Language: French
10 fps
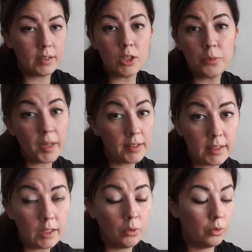Si je perds
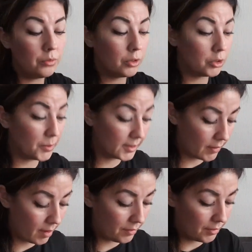10 kilos, franchement,
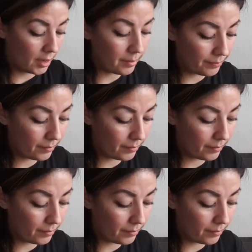ça va le faire.